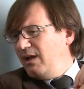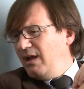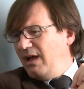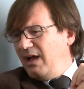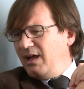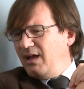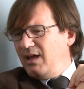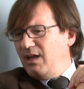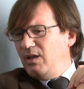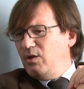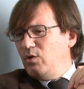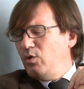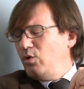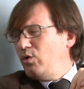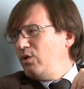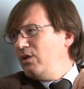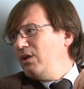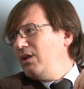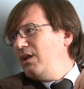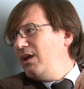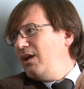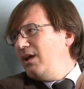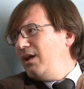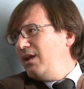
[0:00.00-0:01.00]
anche di
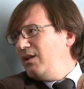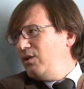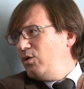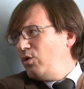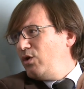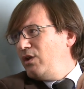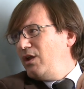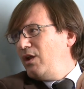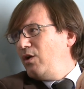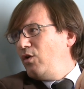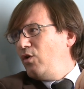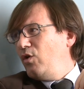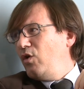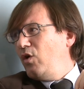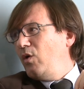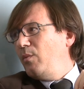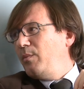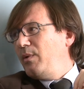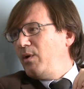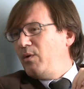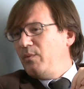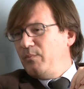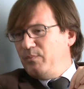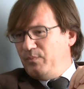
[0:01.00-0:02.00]
ordine, di ordine economico.
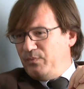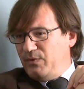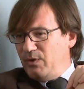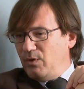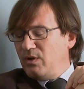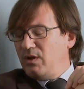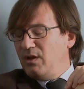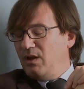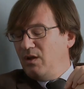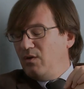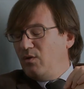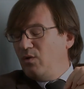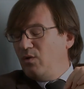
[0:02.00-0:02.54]
economico. Di ordine